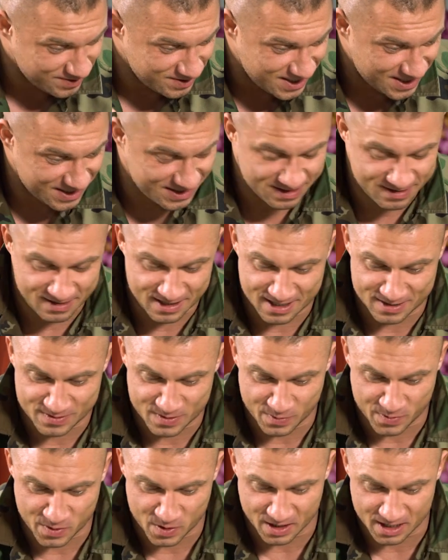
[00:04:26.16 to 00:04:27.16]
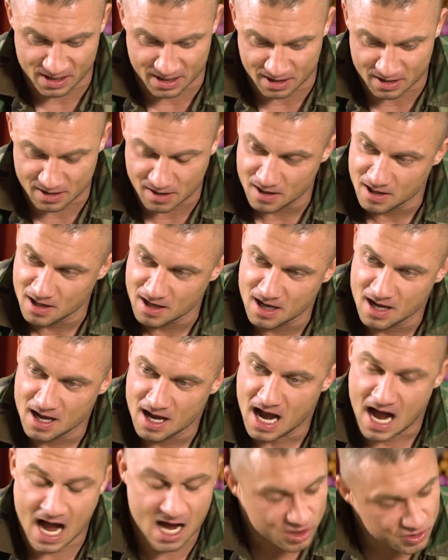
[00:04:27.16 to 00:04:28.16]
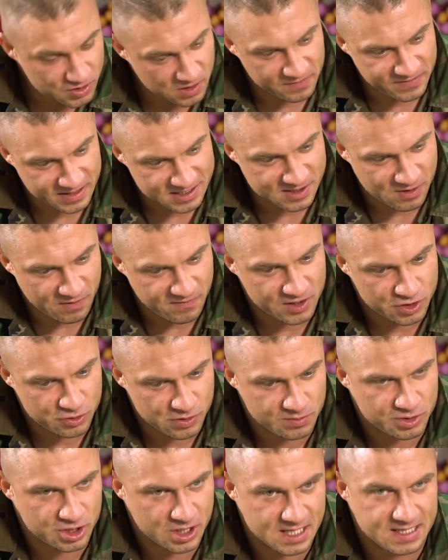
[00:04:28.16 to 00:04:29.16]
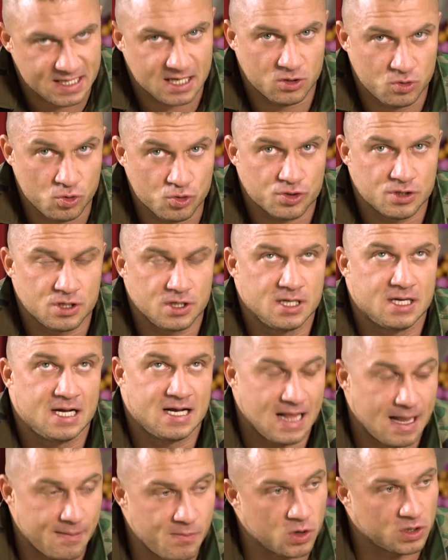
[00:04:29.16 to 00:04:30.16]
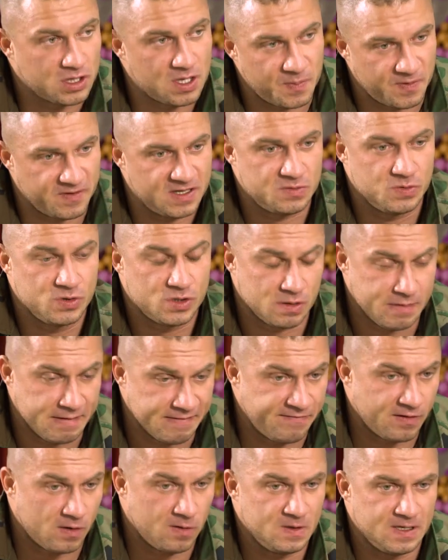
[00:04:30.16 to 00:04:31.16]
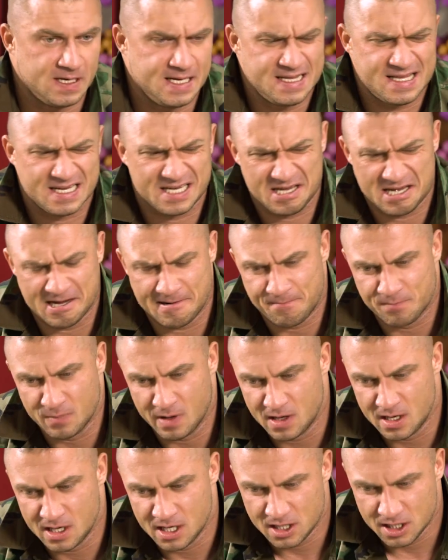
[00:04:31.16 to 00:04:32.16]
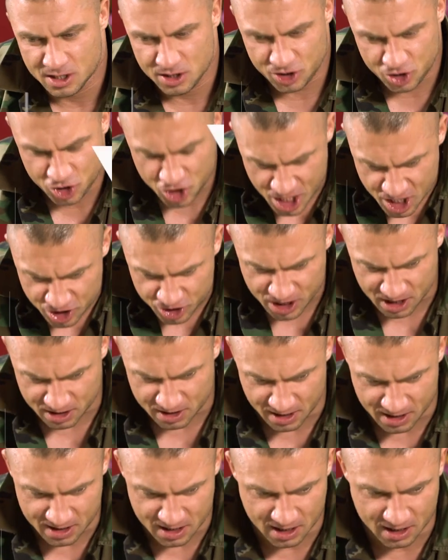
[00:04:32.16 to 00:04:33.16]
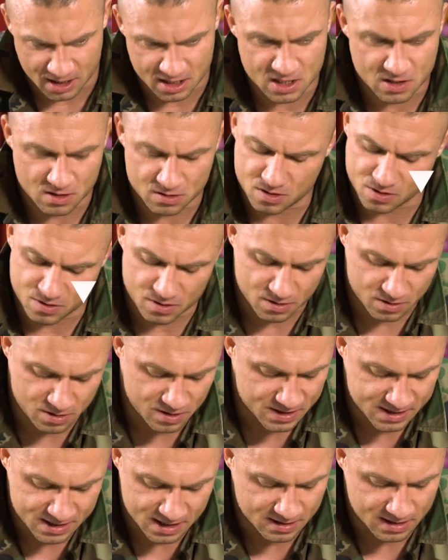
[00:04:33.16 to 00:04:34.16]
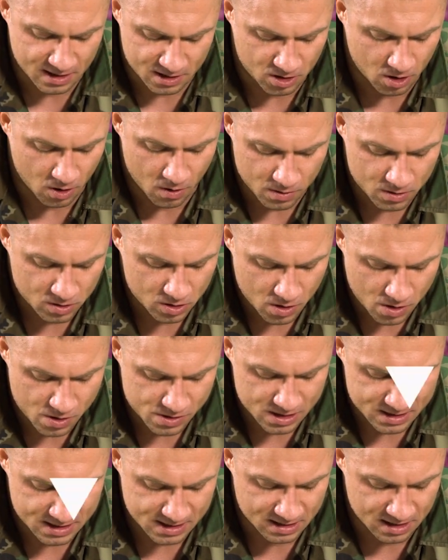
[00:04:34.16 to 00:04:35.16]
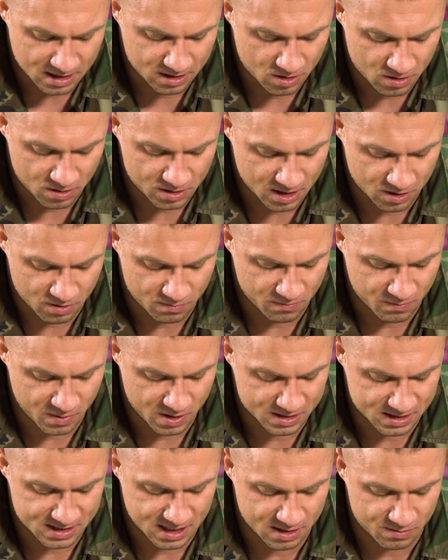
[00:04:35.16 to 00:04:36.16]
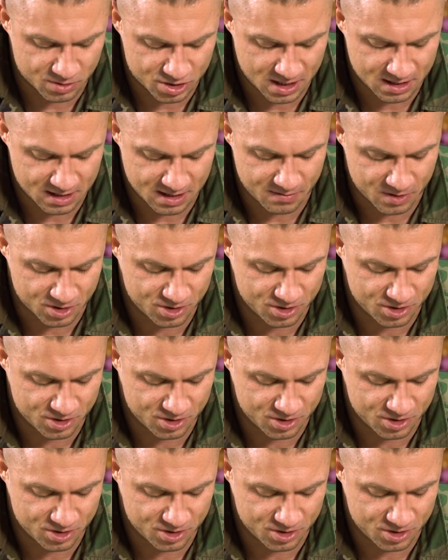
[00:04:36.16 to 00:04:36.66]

nie jest, nie jest to priorytet. Aczkolwiek zauważyłem, że jednak duży, kramoty, powiedzmy sobie, wolne i takie Ciężkie treningi, no to, to jest jednak to. To jest jednak to, tego, moim zdaniem żadne